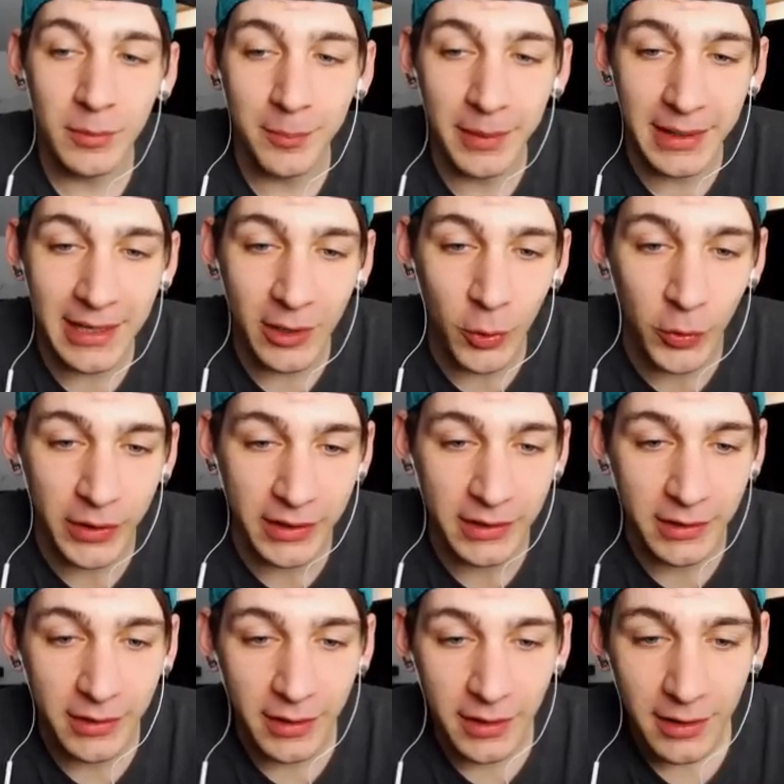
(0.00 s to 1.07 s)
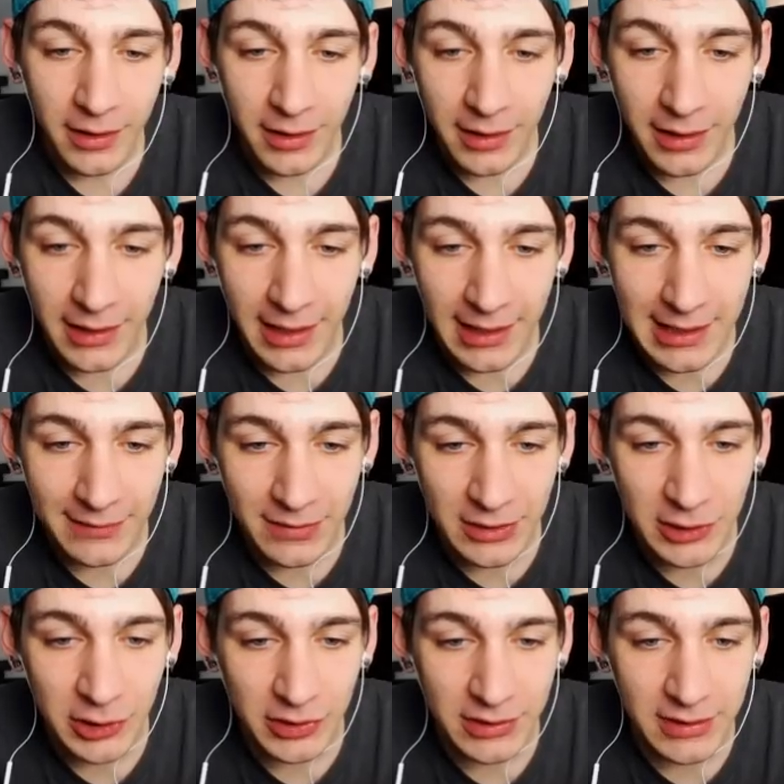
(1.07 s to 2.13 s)
Perché qui era
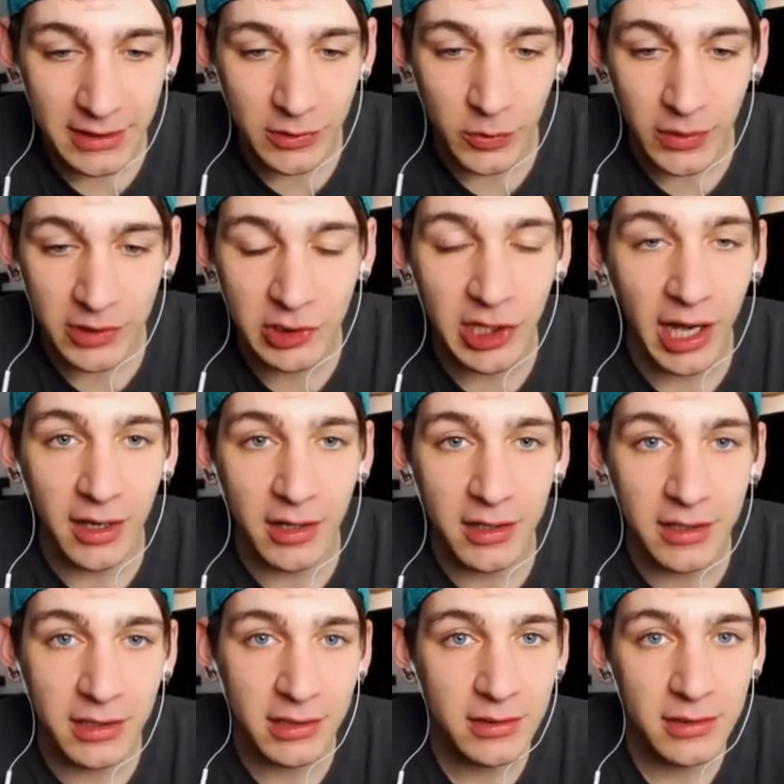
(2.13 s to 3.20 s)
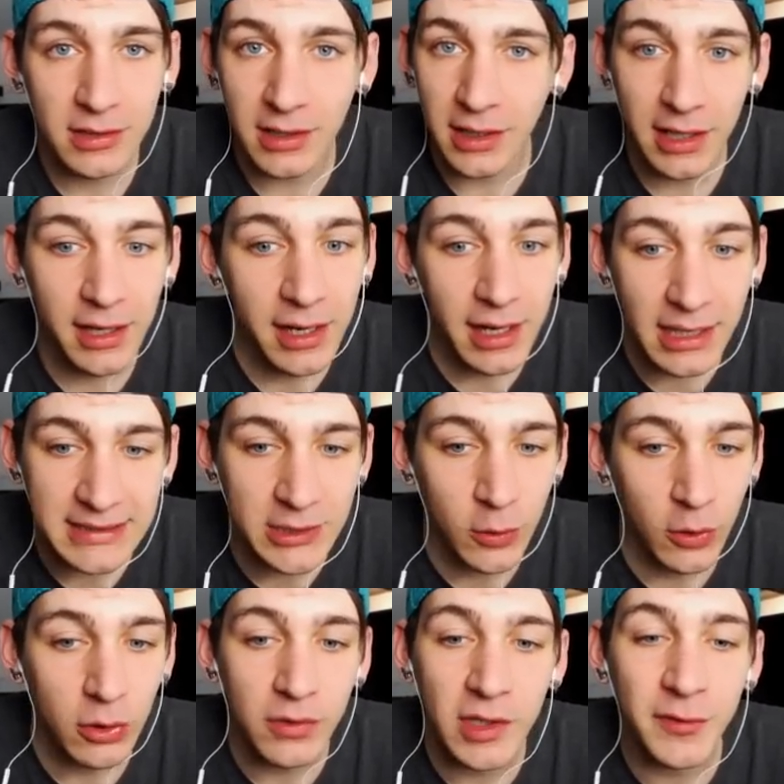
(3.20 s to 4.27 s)
cavalcione tra due chunk. Ragazzi,
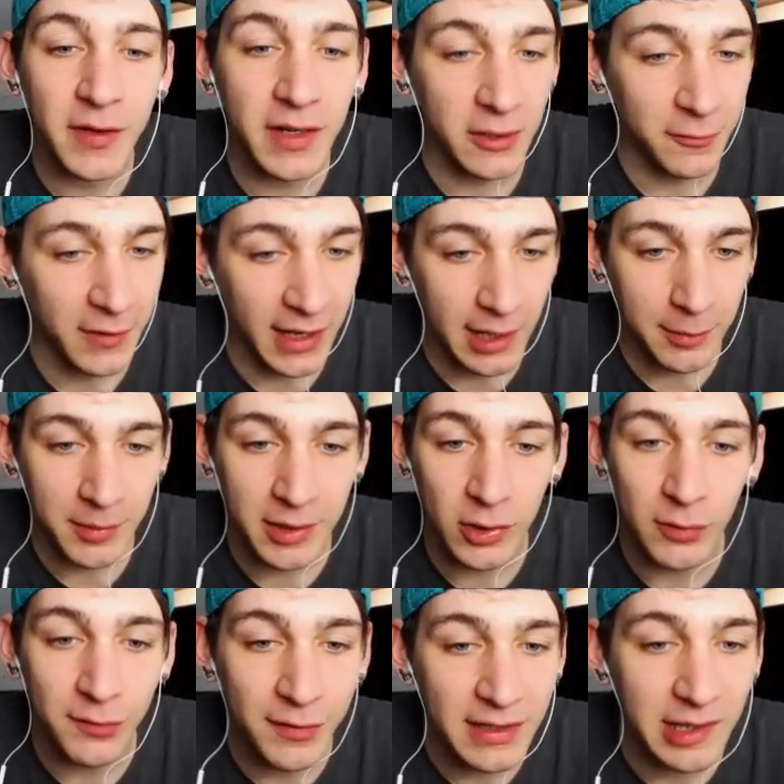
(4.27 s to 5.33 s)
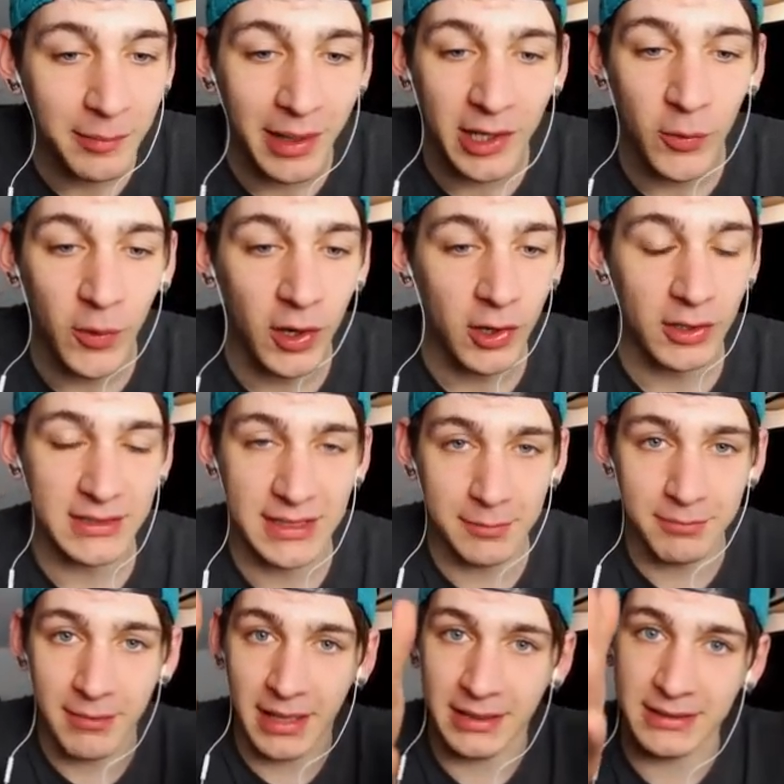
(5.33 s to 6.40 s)
quando dovete fare le farm, non fate mai qualcosa
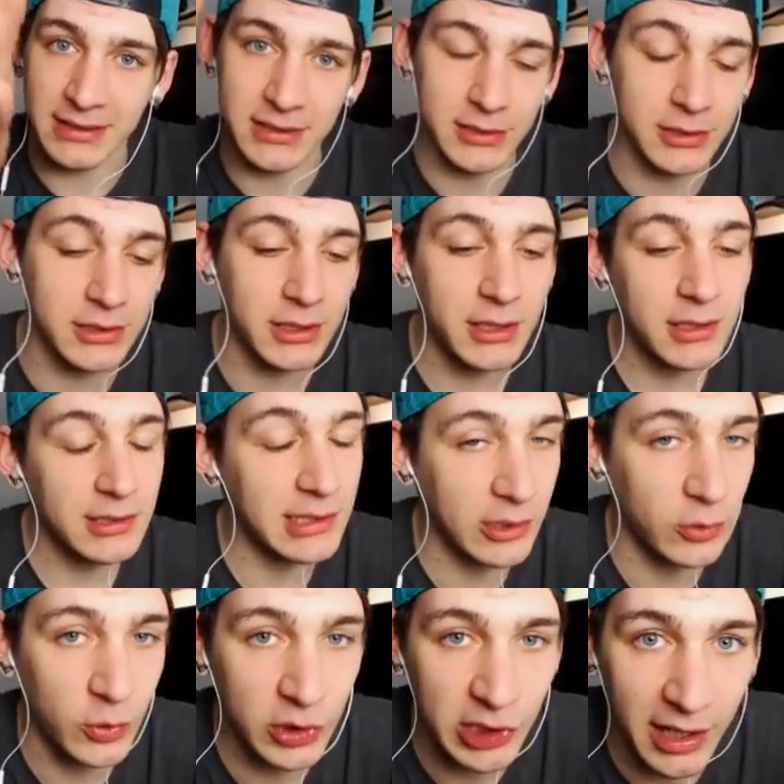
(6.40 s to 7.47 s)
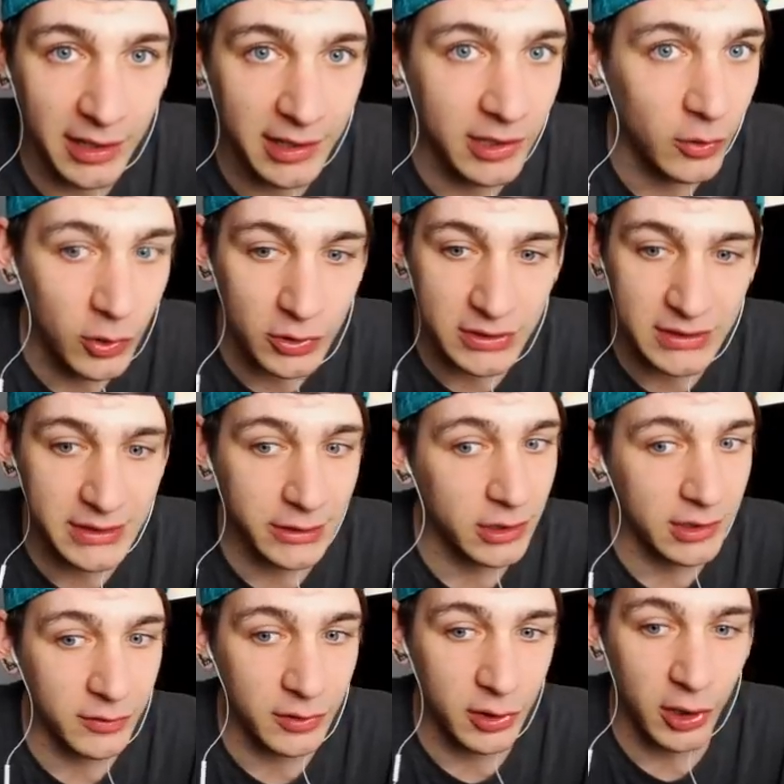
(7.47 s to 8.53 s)
in mezzo tra due chunk, è un consiglio che vi